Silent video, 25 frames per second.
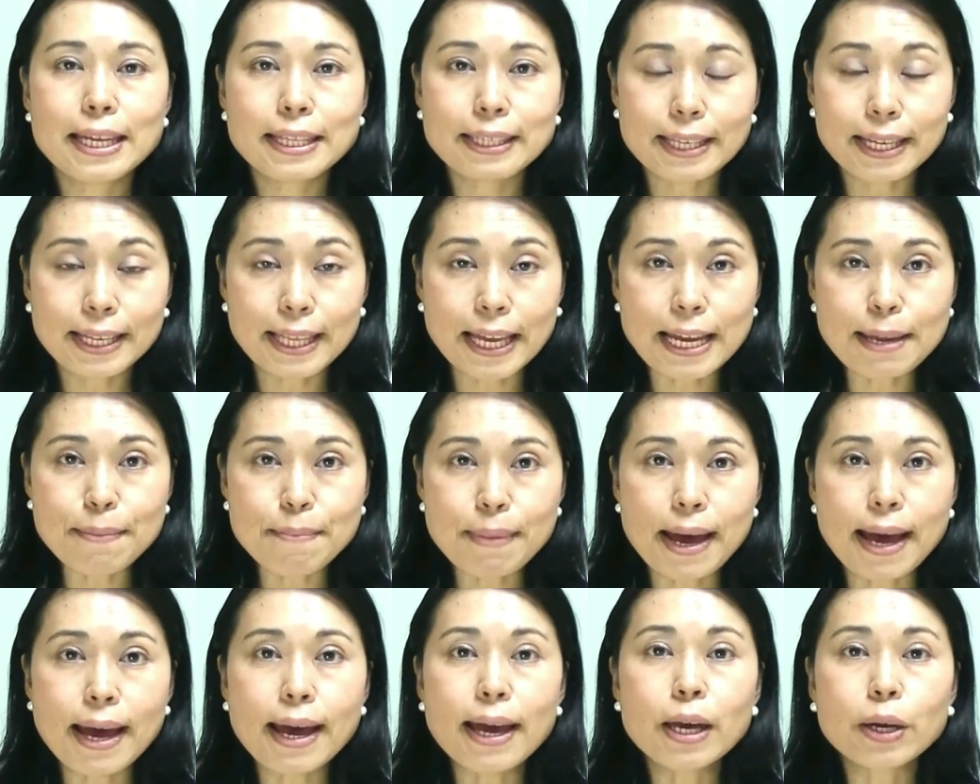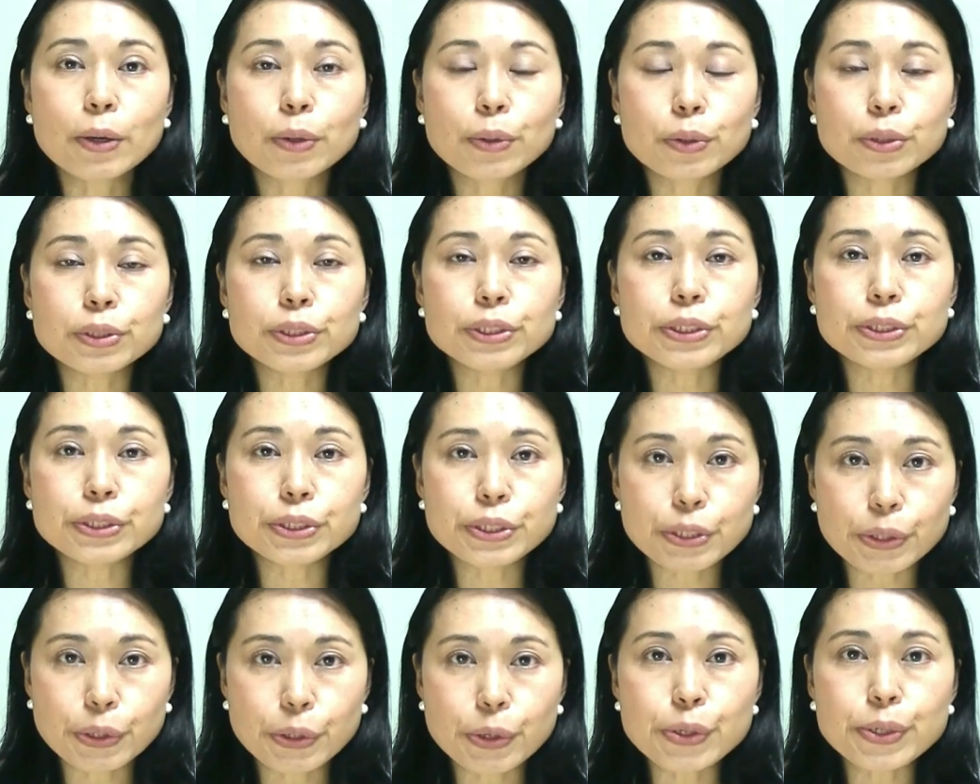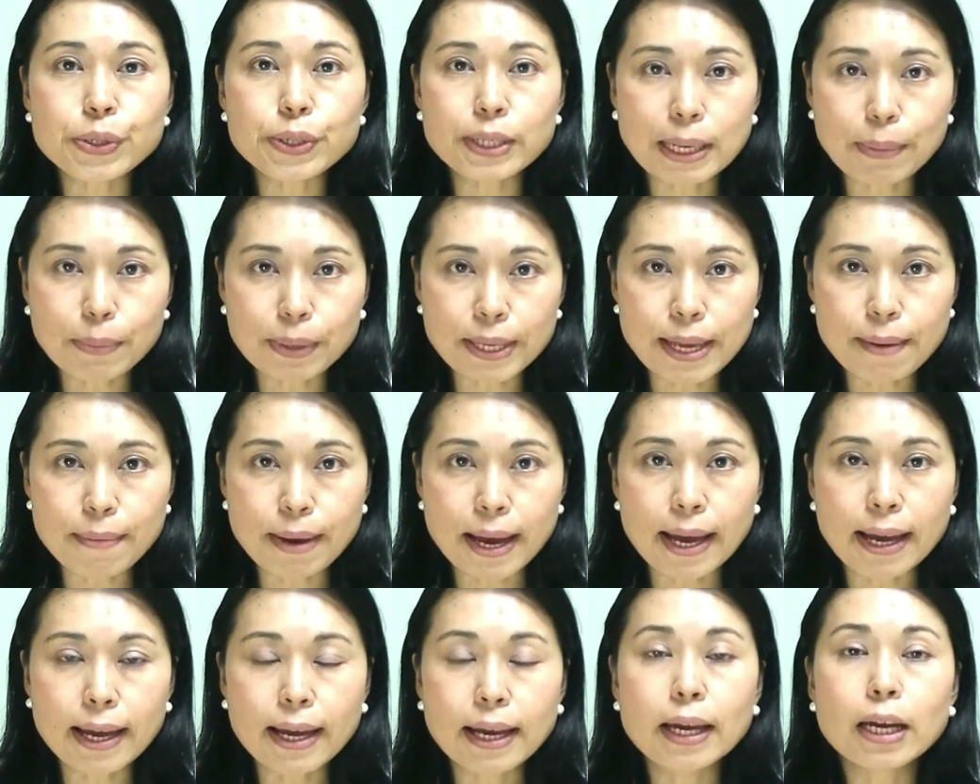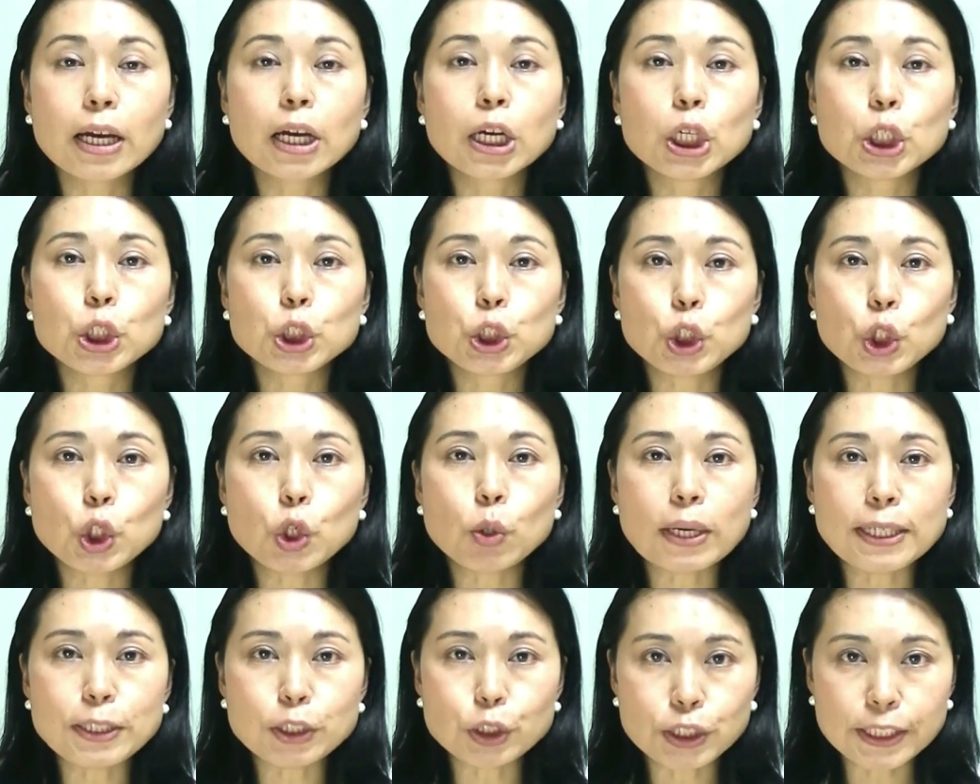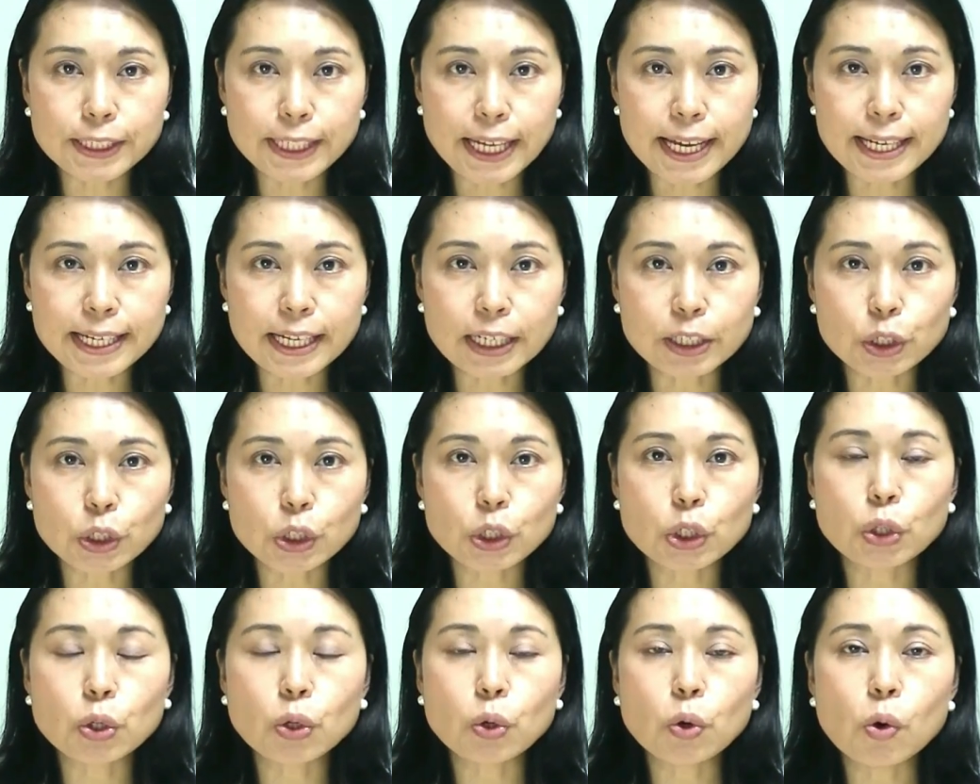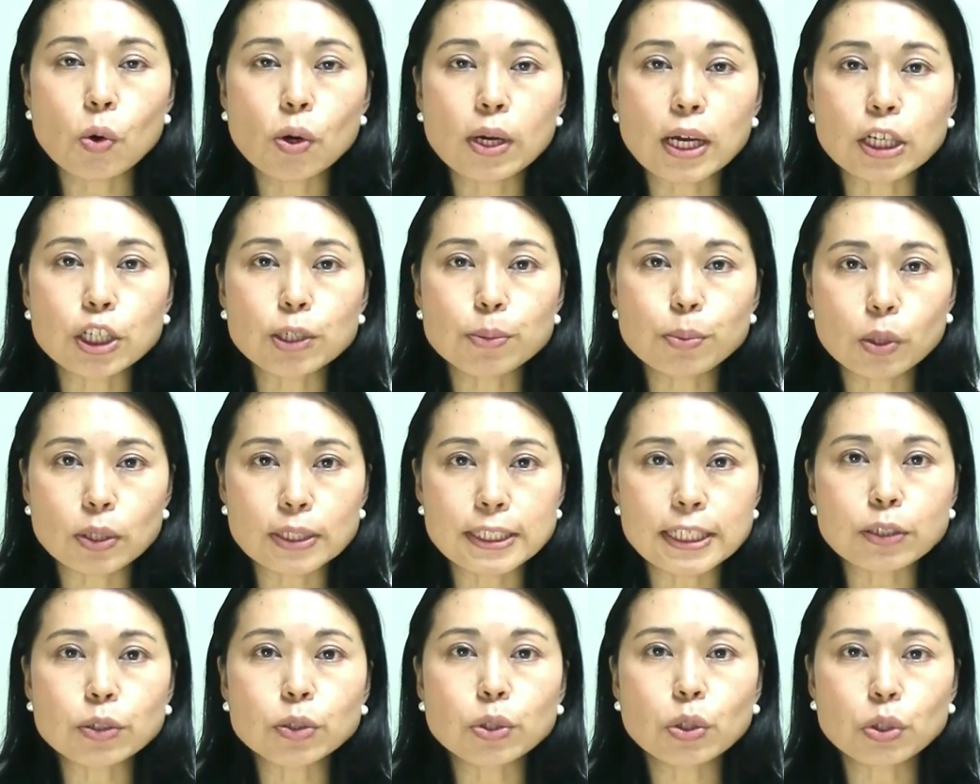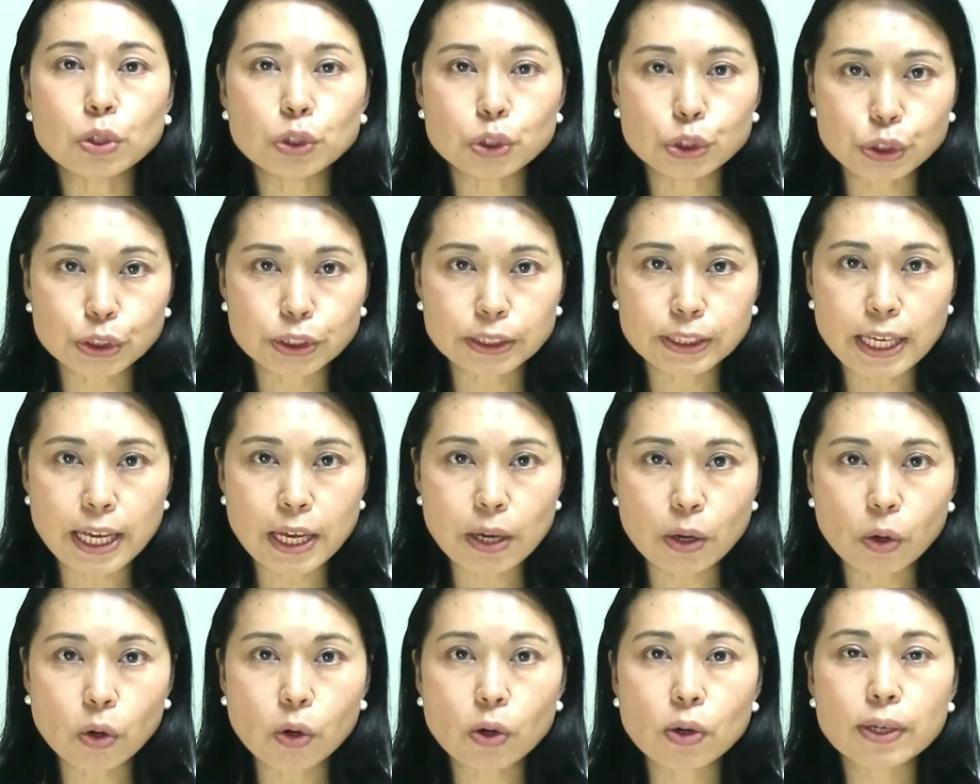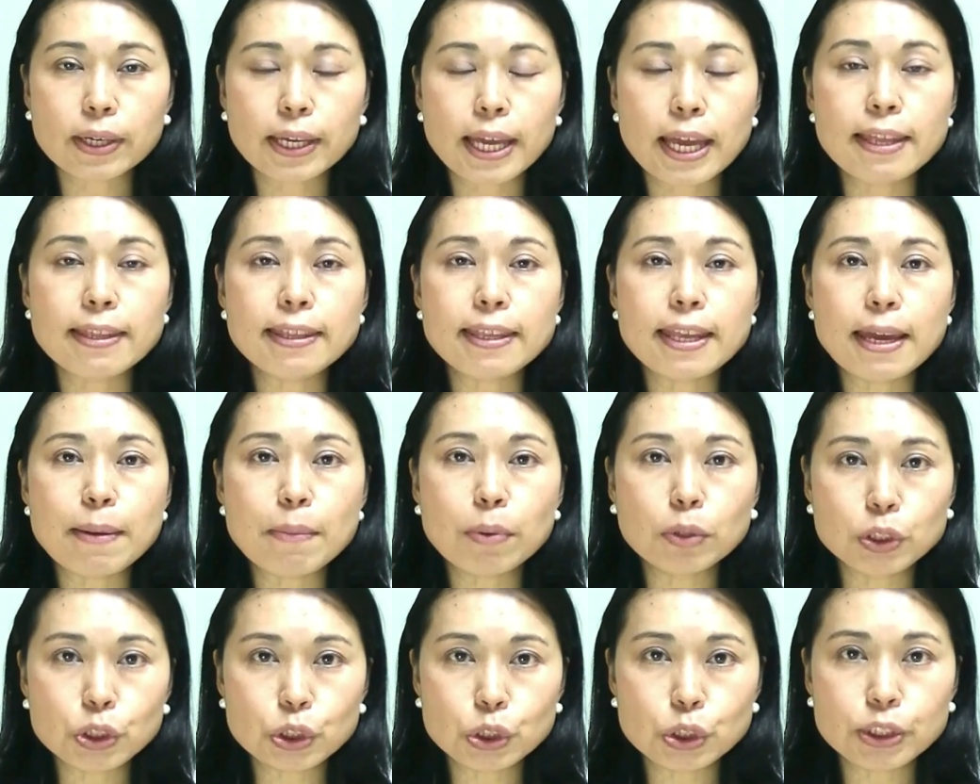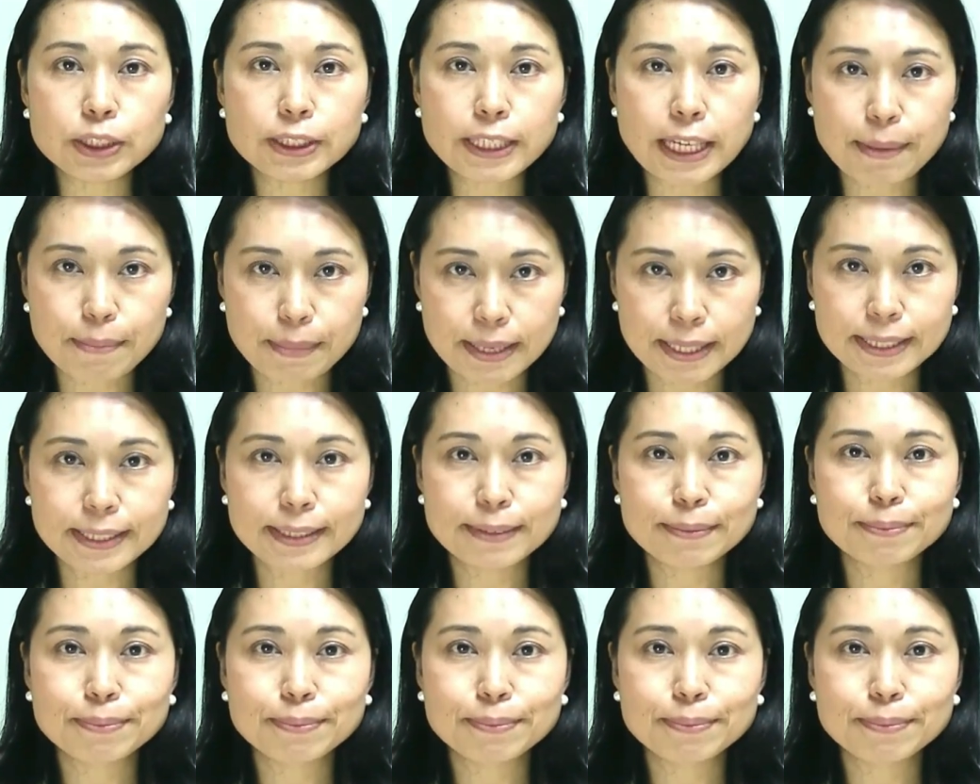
ただいまコッスン教育ラボでは昭和女子大学合格プロジェクトの塾生を限定募集しています。